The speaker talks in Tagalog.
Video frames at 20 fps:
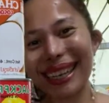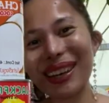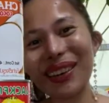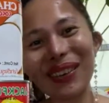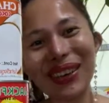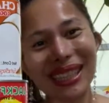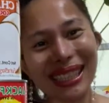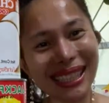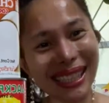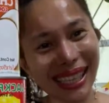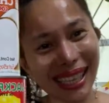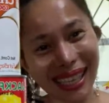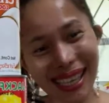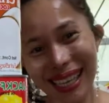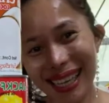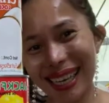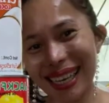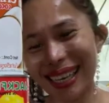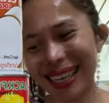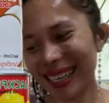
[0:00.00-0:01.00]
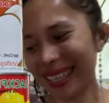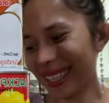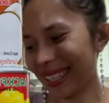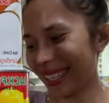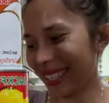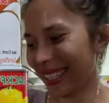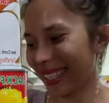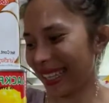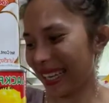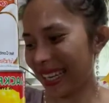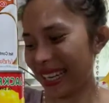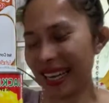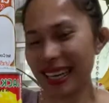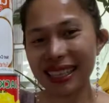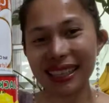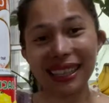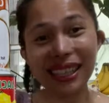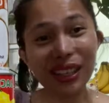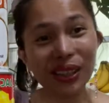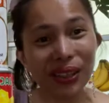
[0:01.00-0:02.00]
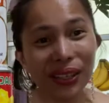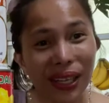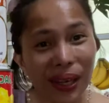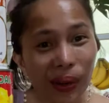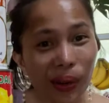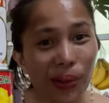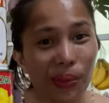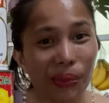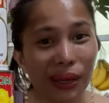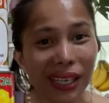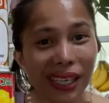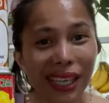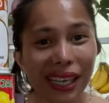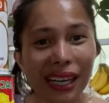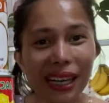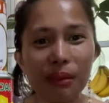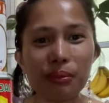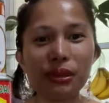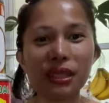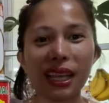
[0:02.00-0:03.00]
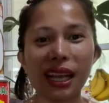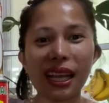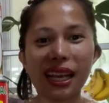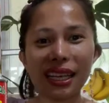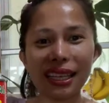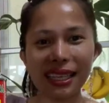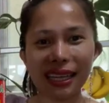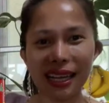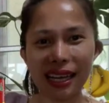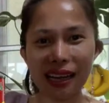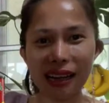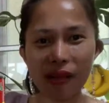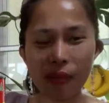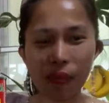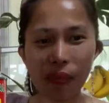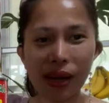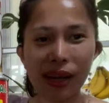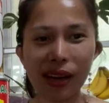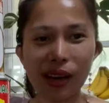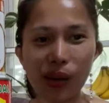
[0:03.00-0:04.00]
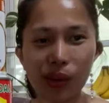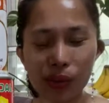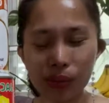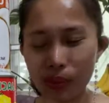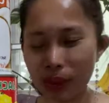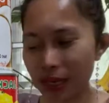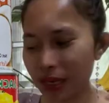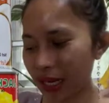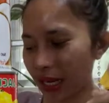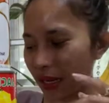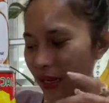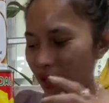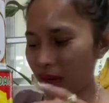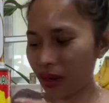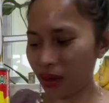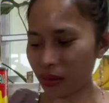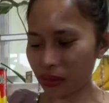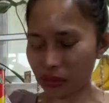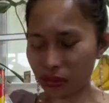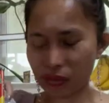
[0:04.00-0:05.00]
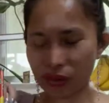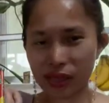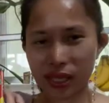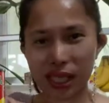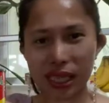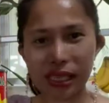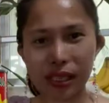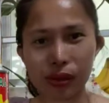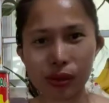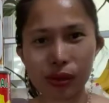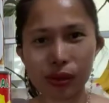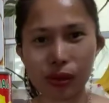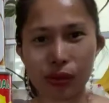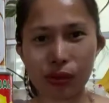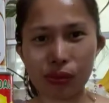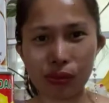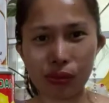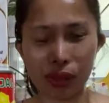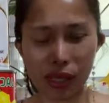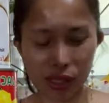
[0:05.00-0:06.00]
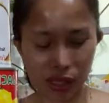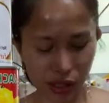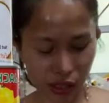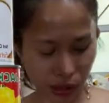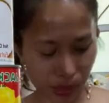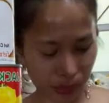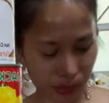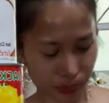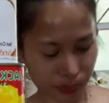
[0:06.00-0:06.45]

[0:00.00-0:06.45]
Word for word: Hello, Ate Ella. Dito na ako magla-live selling, ha? Follow my account. Thank you so much.